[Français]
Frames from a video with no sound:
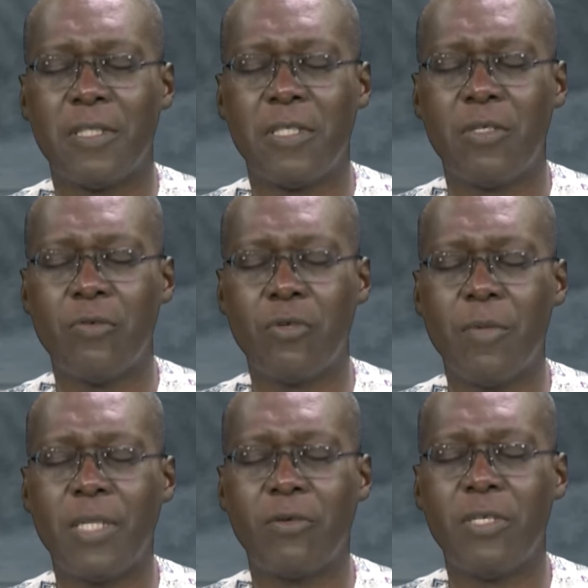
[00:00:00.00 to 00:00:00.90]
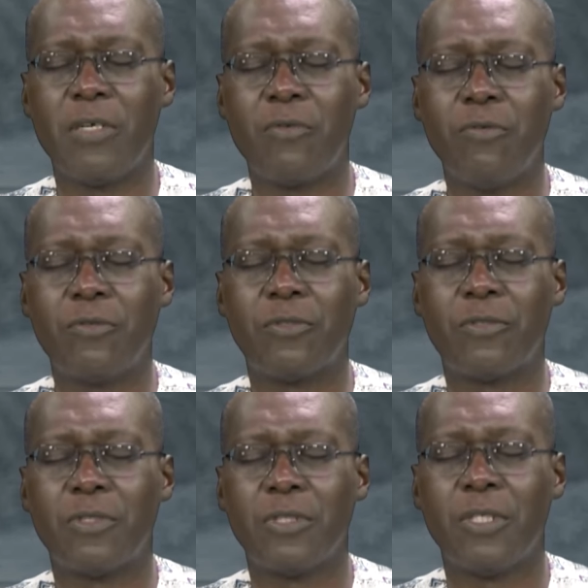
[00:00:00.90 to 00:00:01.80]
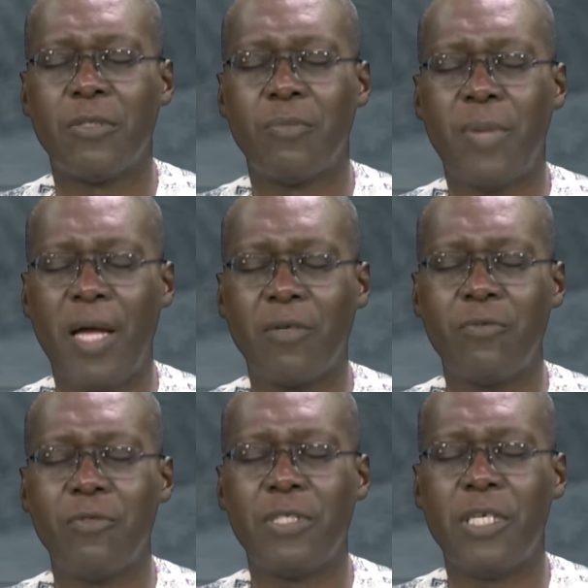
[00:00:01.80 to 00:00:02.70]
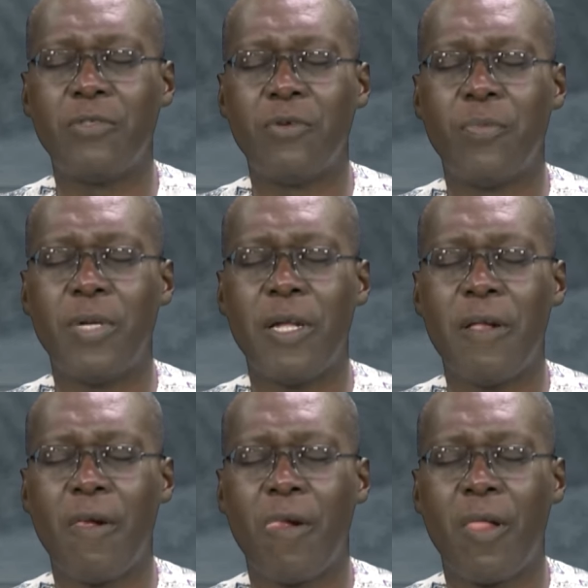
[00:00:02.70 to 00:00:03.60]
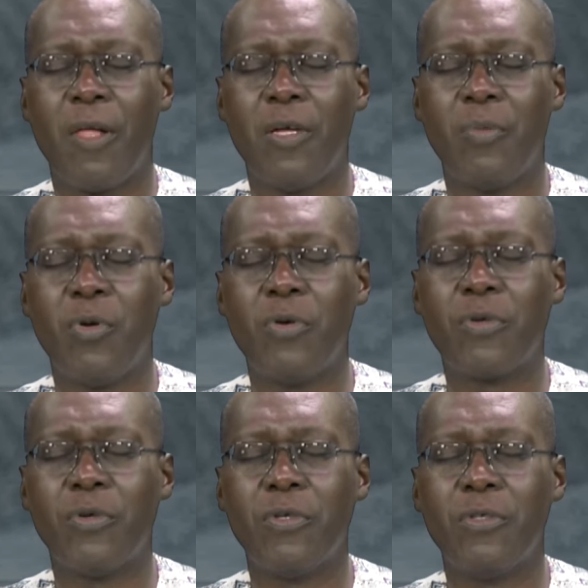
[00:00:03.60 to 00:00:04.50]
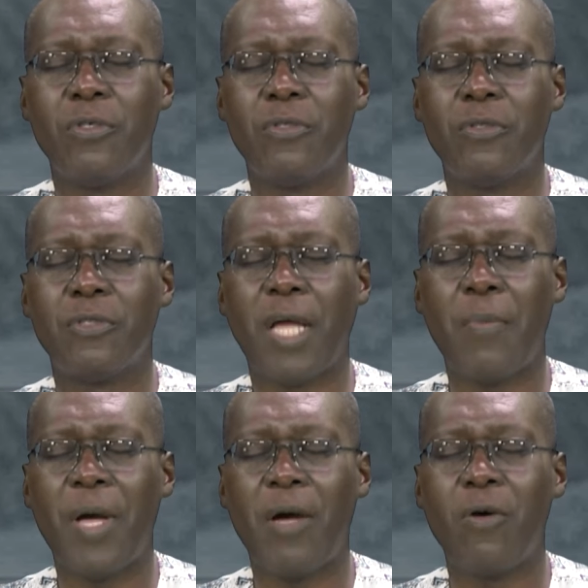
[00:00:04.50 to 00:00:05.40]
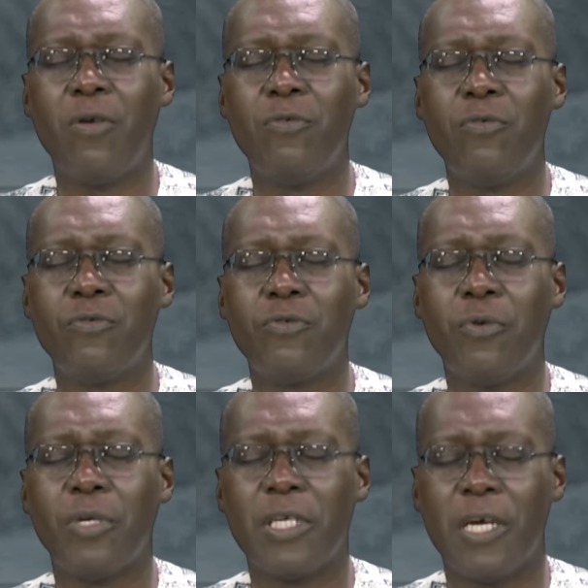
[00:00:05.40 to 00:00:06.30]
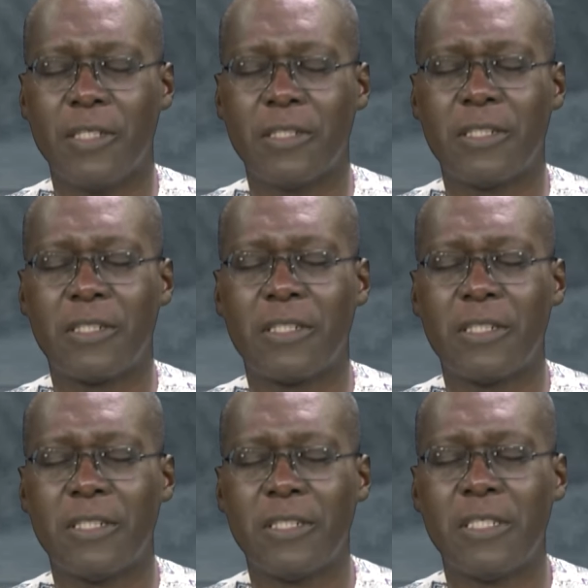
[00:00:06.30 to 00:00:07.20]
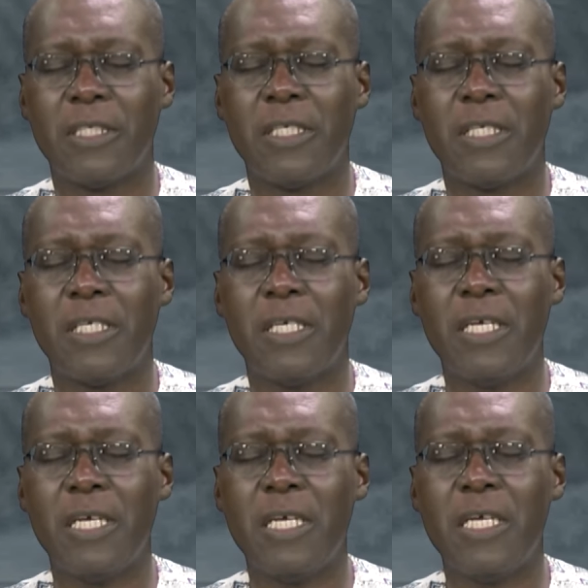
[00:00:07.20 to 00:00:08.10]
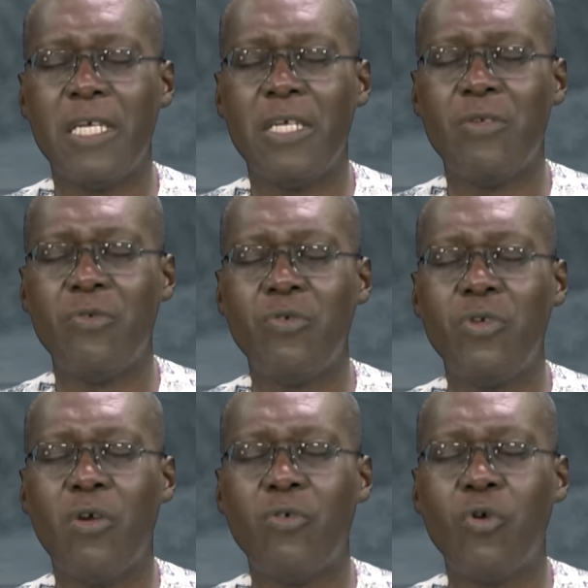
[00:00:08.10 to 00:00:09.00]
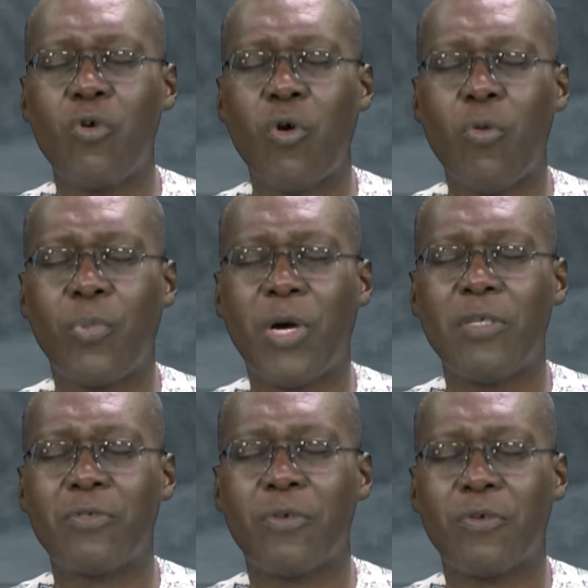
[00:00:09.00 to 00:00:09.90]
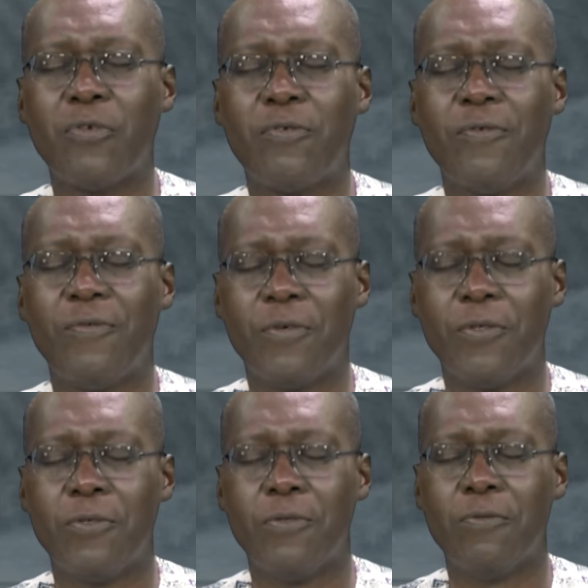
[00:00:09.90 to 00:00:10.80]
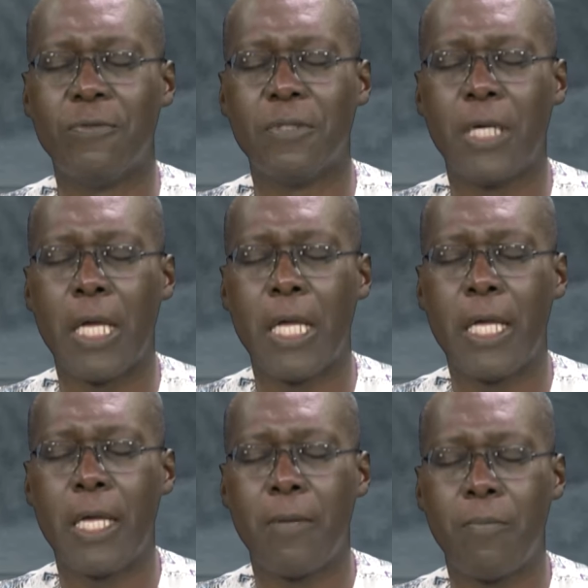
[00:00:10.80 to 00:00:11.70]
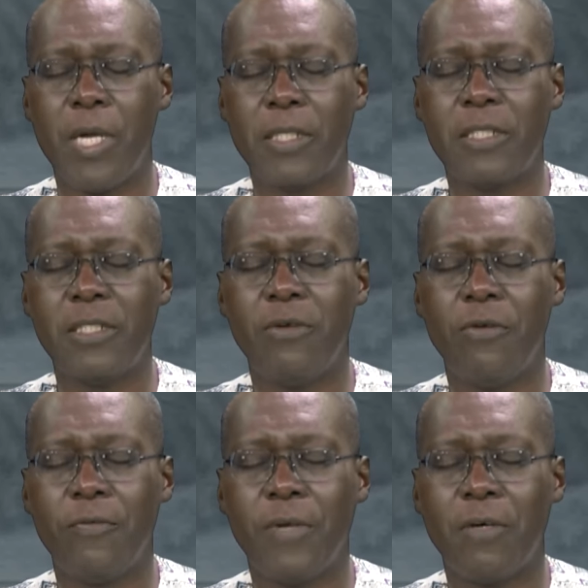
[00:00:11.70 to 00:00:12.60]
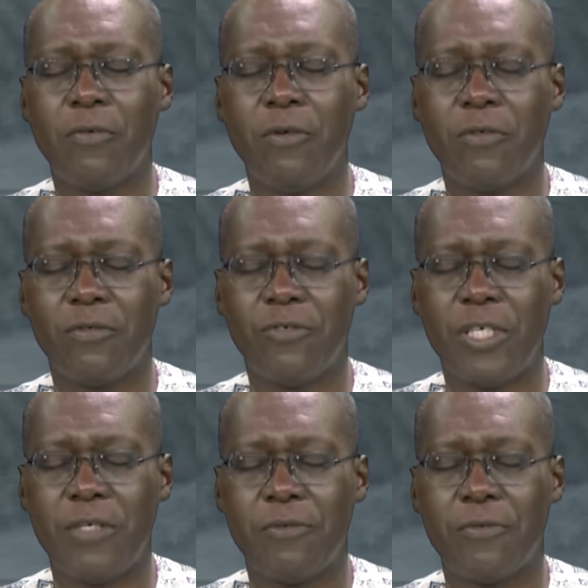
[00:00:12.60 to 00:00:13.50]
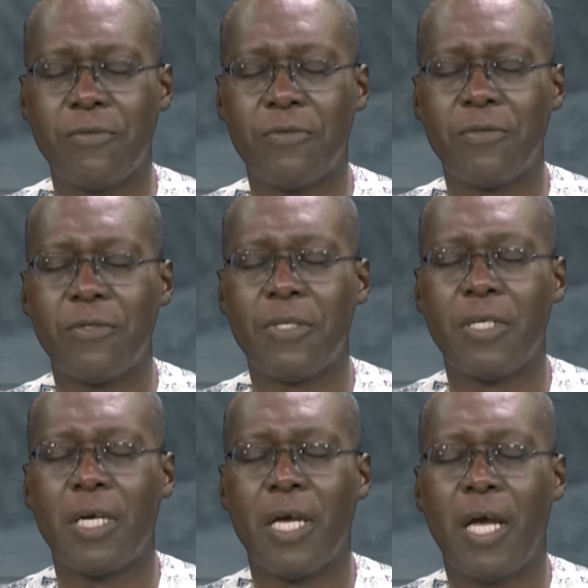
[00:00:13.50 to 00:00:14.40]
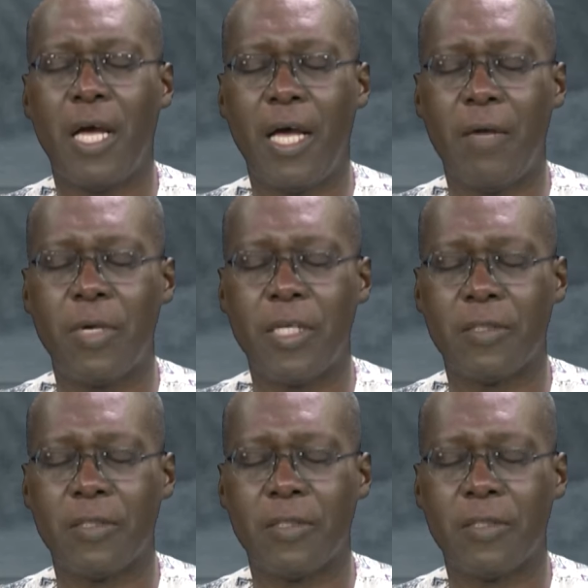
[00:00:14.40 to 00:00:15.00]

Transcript: Nous sommes à ton écoute. Parle-nous, s'il te plaît, pour que ta parole nous oriente et nous donne de comprendre ce que tu veux de nous. Merci de le faire au nom de Jésus. Amen.